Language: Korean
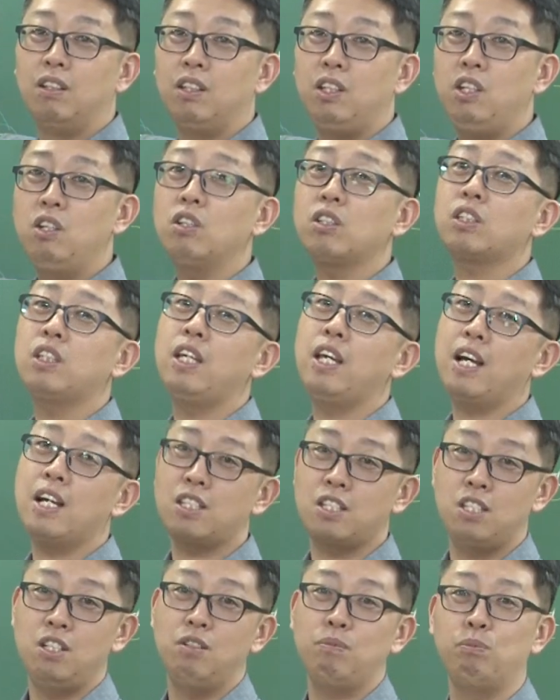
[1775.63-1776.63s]
이렇게
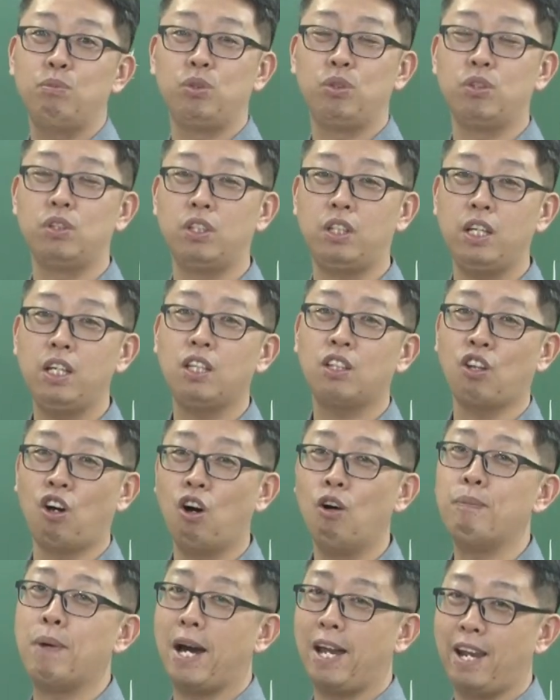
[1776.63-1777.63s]
하시는 분들이
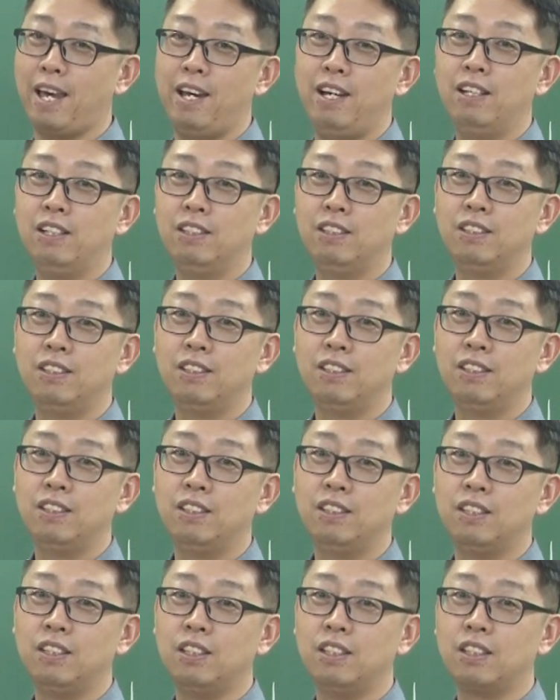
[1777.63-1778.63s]
더 많아요
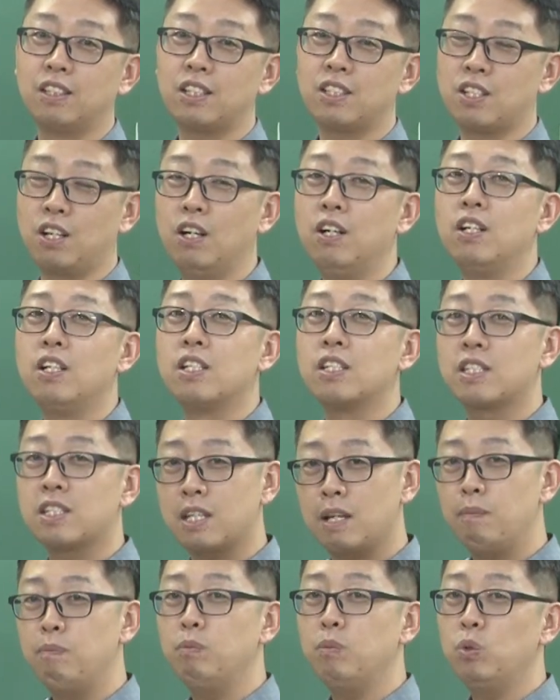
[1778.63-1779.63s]
어, 그래서
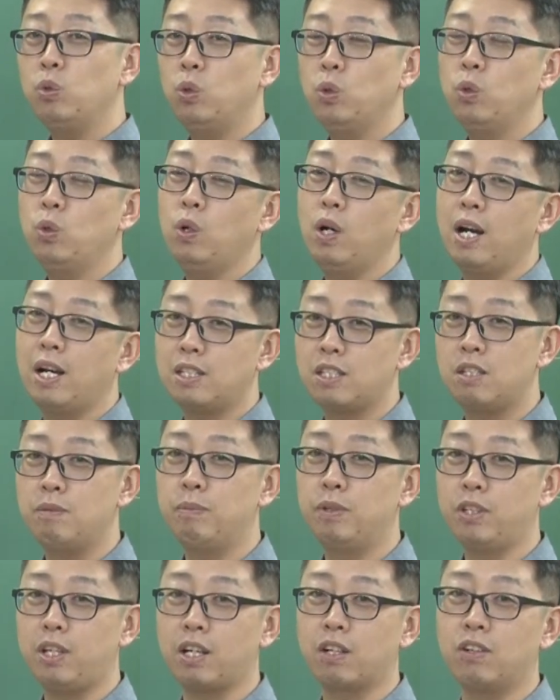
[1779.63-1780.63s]

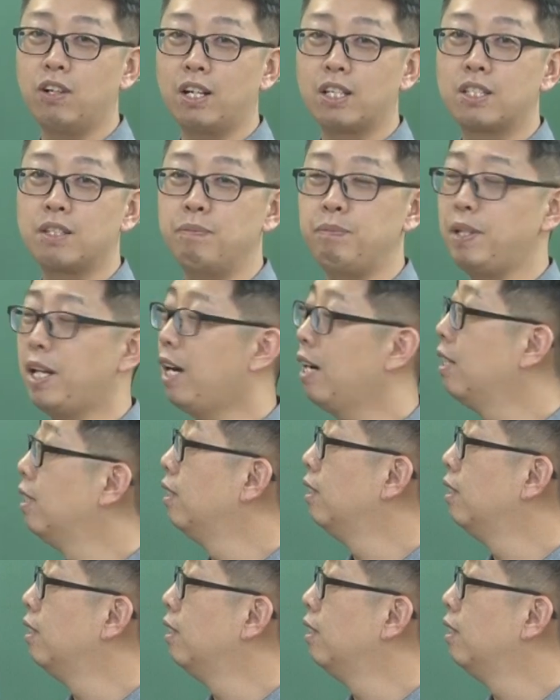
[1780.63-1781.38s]
참고하시면 될 것 같습니다